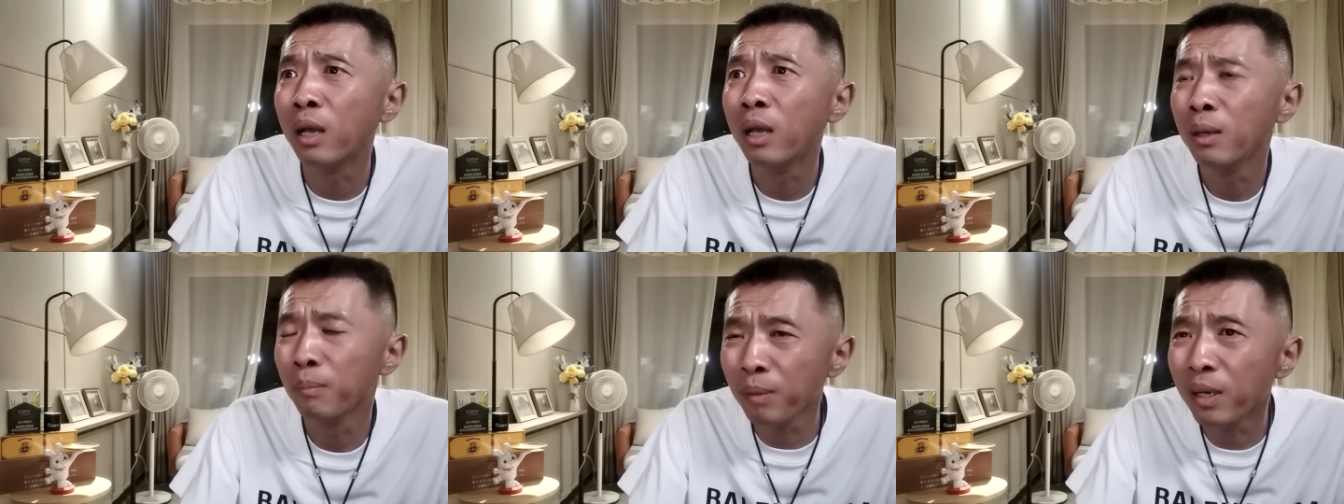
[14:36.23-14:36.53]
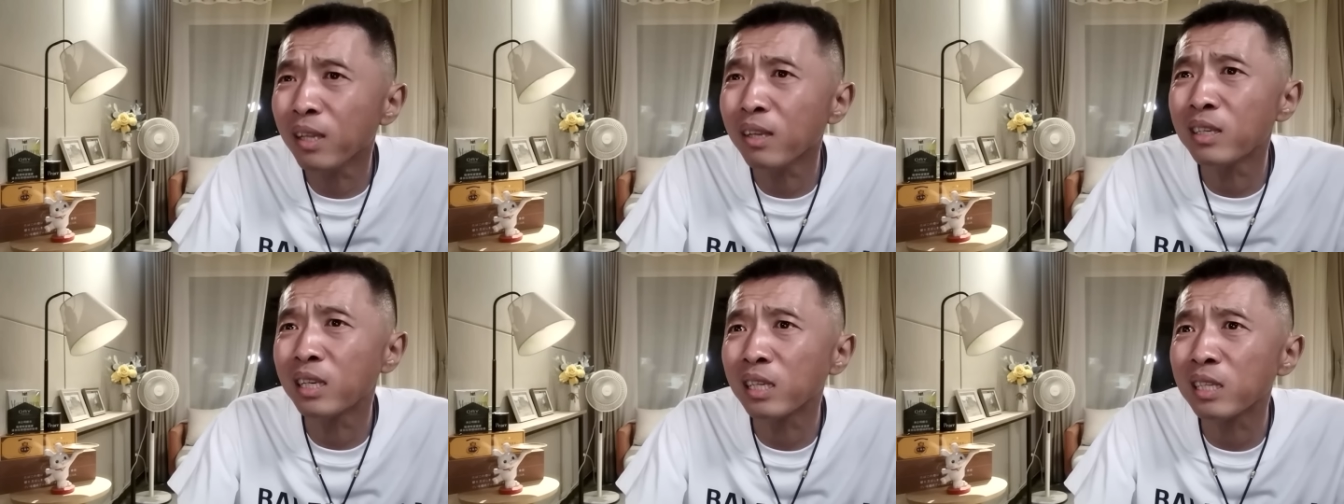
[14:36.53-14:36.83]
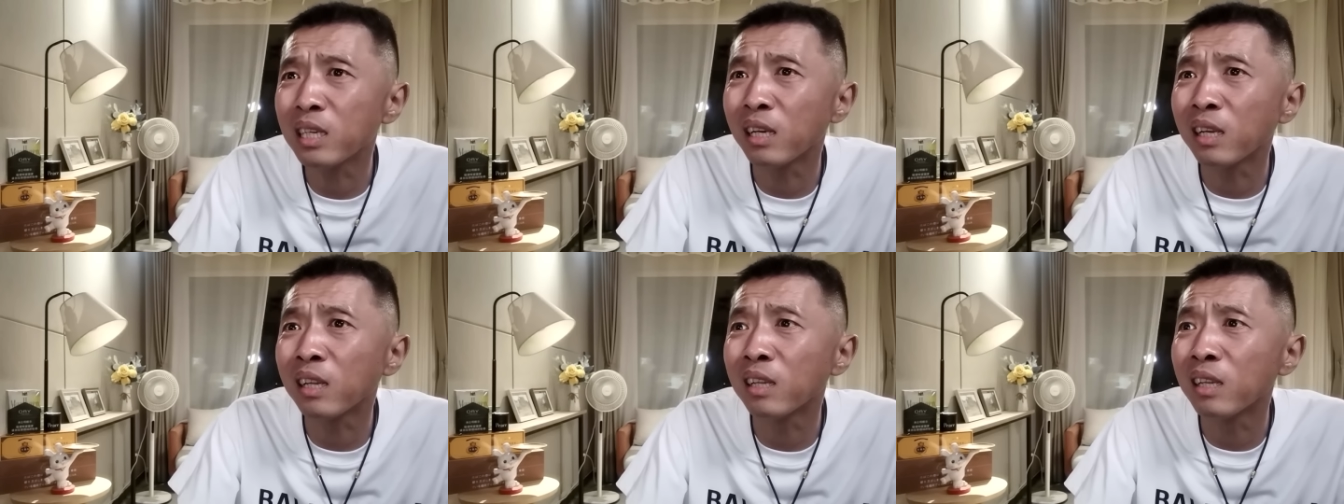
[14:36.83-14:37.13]
摩托车
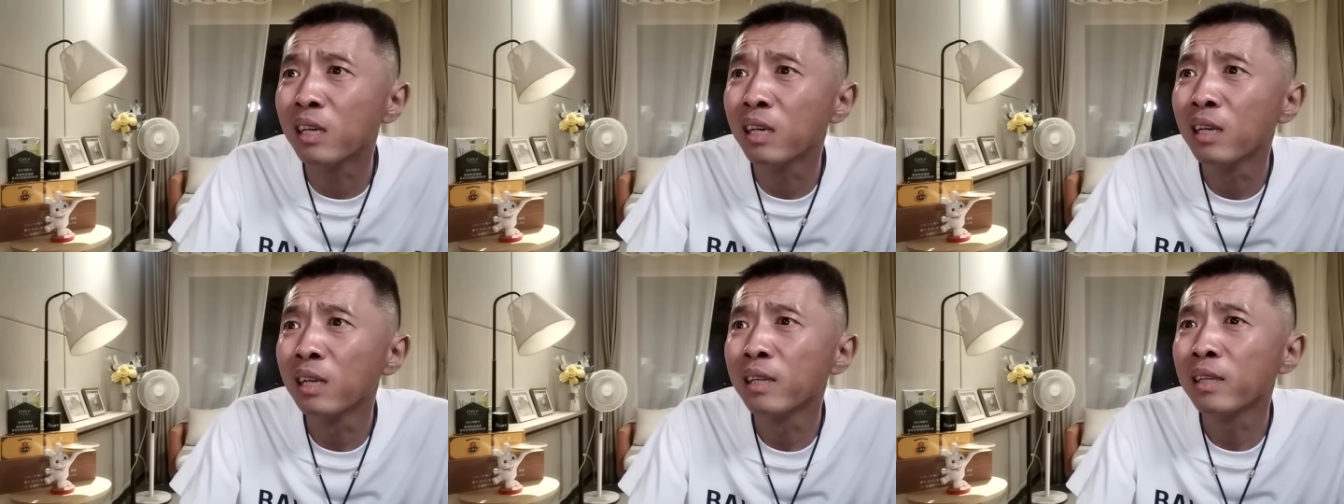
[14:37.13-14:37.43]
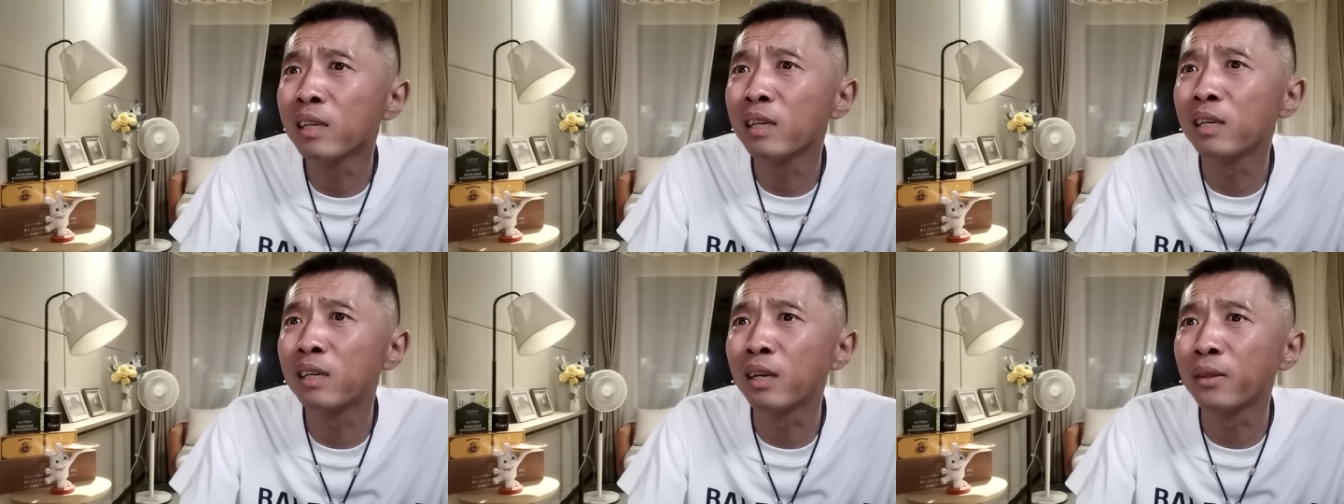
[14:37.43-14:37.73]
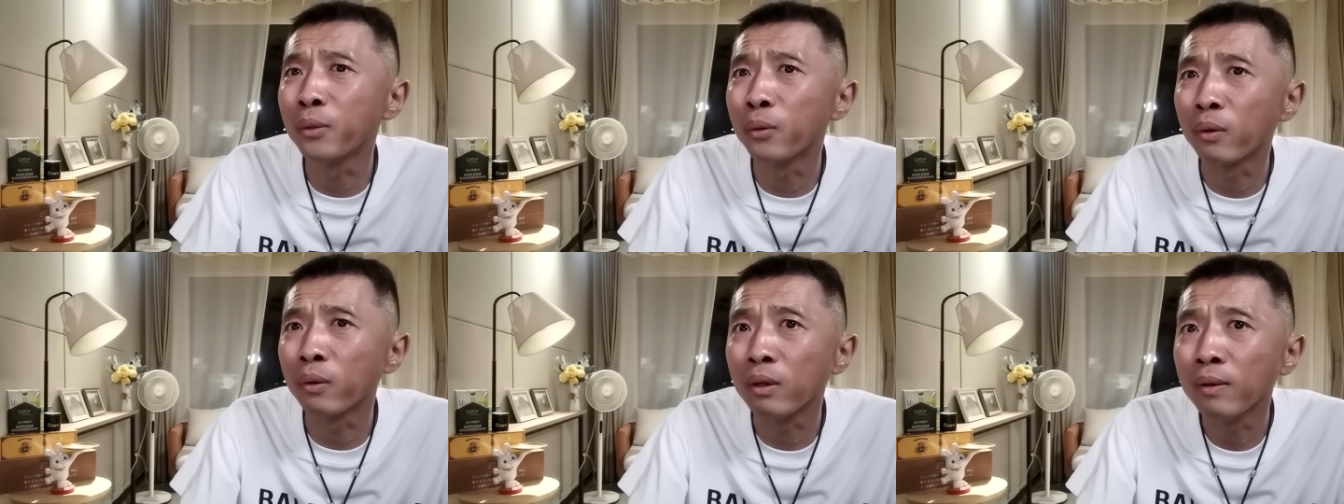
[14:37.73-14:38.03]
进来的那个跟
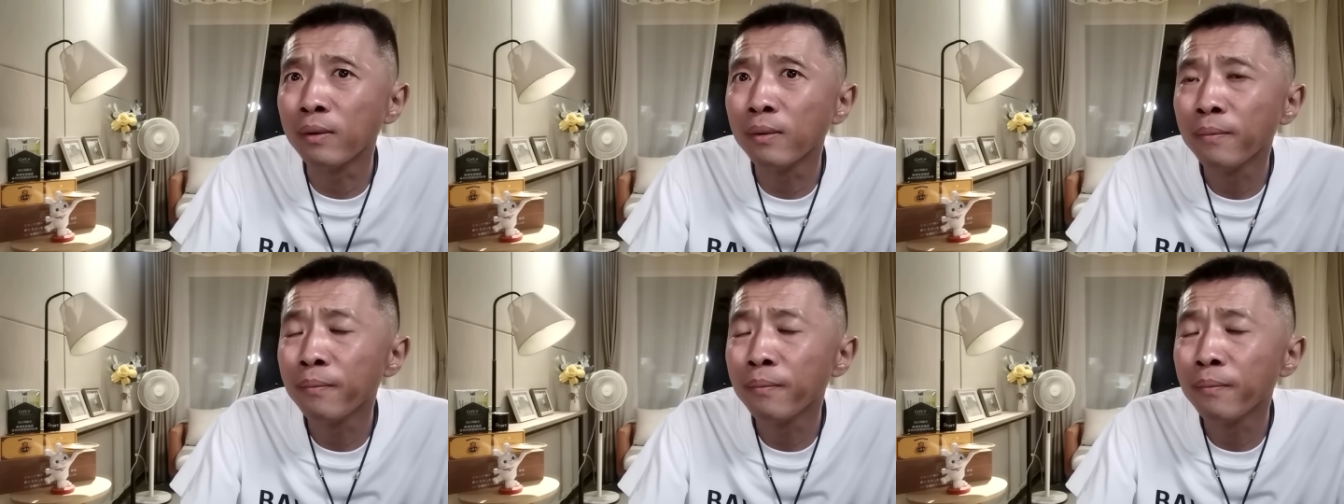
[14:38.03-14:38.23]
丢了，